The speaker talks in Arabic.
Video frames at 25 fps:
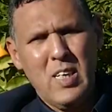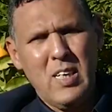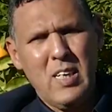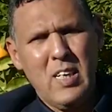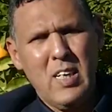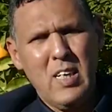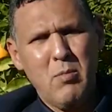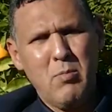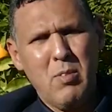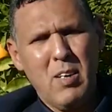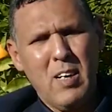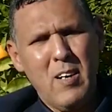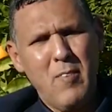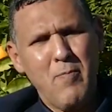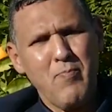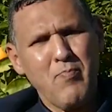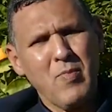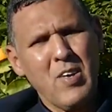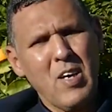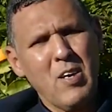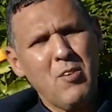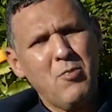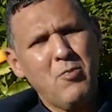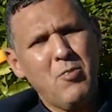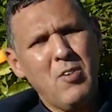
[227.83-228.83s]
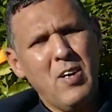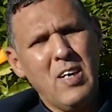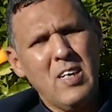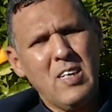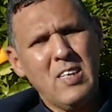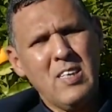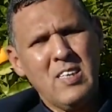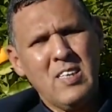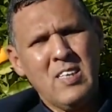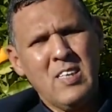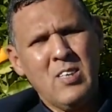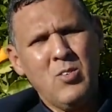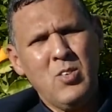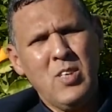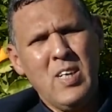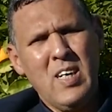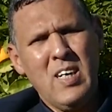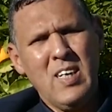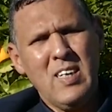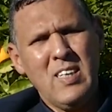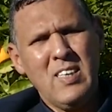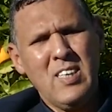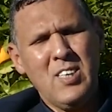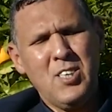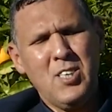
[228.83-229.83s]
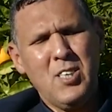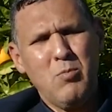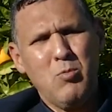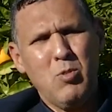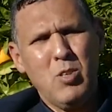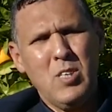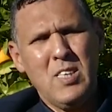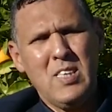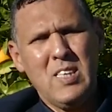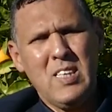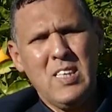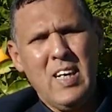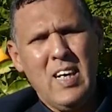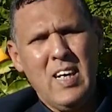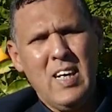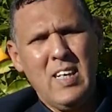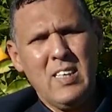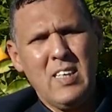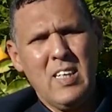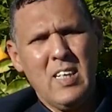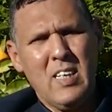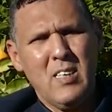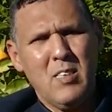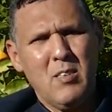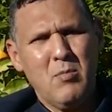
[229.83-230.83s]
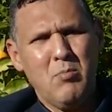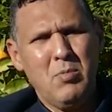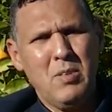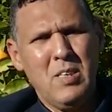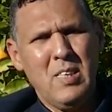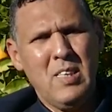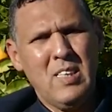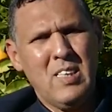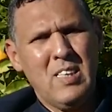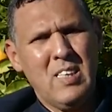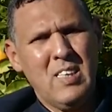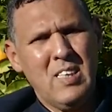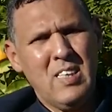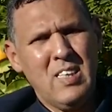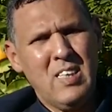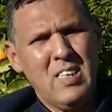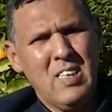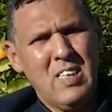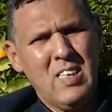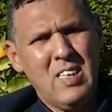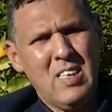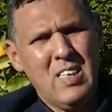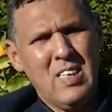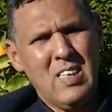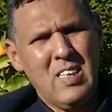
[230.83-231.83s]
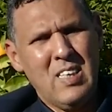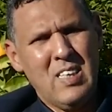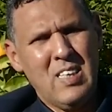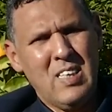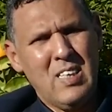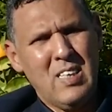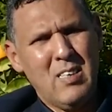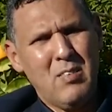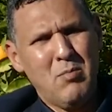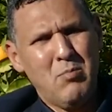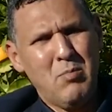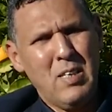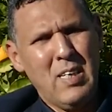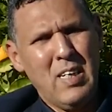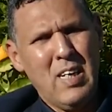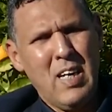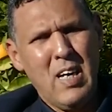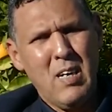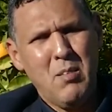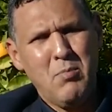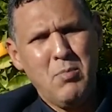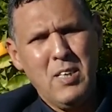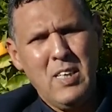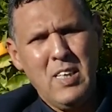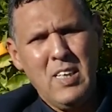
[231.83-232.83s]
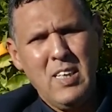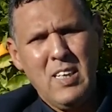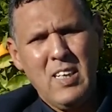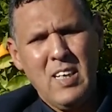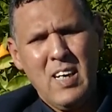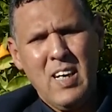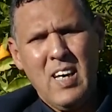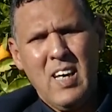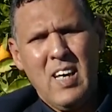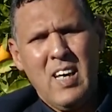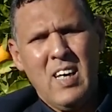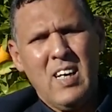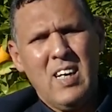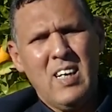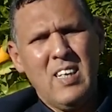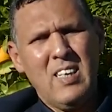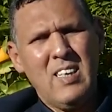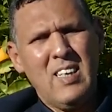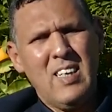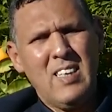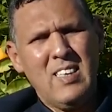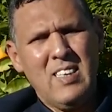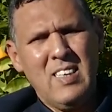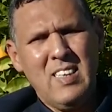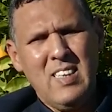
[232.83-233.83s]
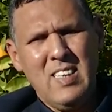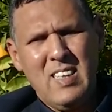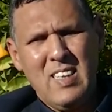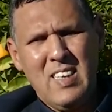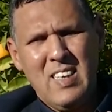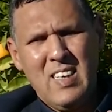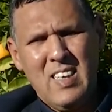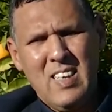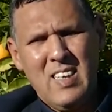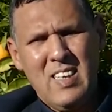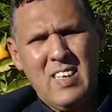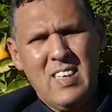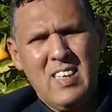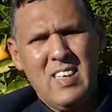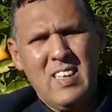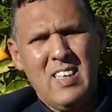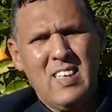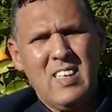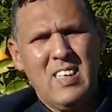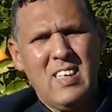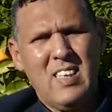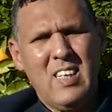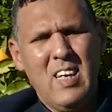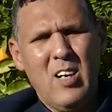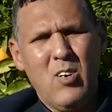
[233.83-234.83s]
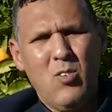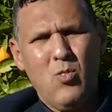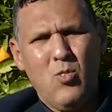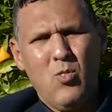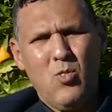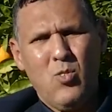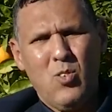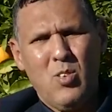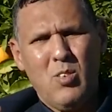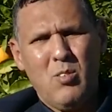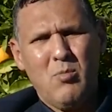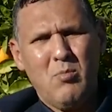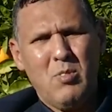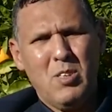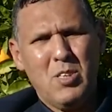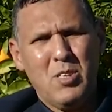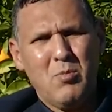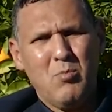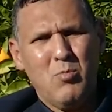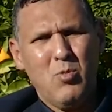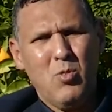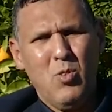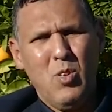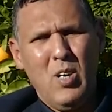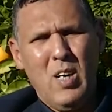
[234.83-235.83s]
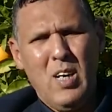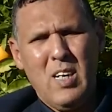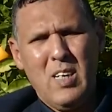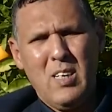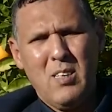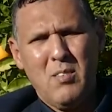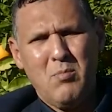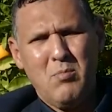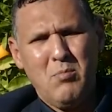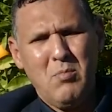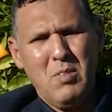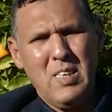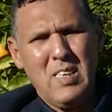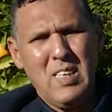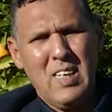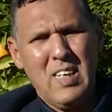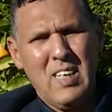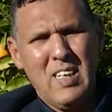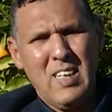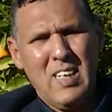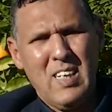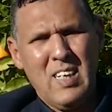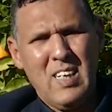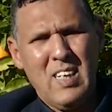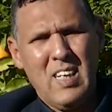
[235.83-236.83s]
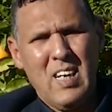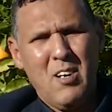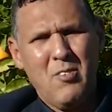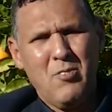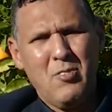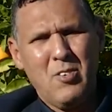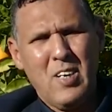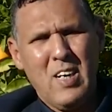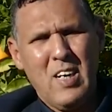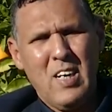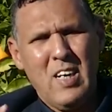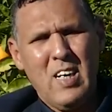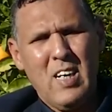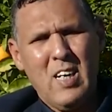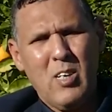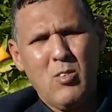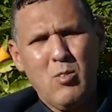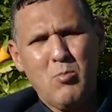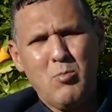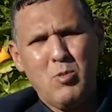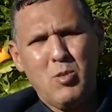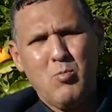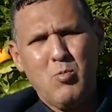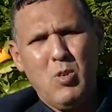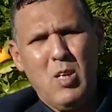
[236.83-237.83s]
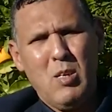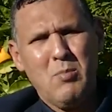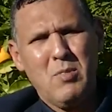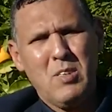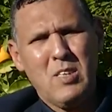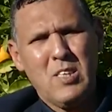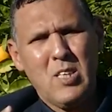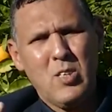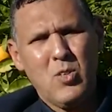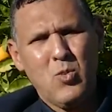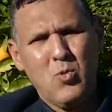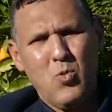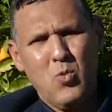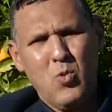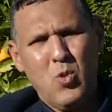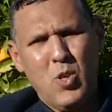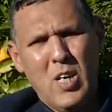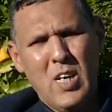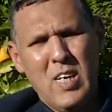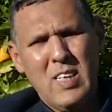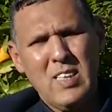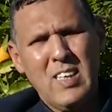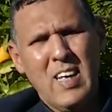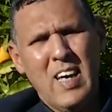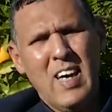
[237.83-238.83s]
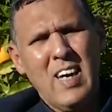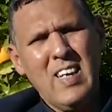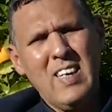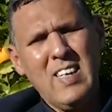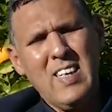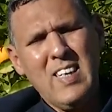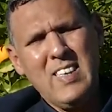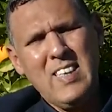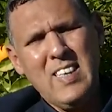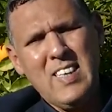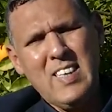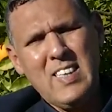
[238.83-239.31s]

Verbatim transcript: الخبرة فهنا يجب الاستعانة بالخبير الذي آه، له مجموعة من الأفكار ومجموعة من التصورات التي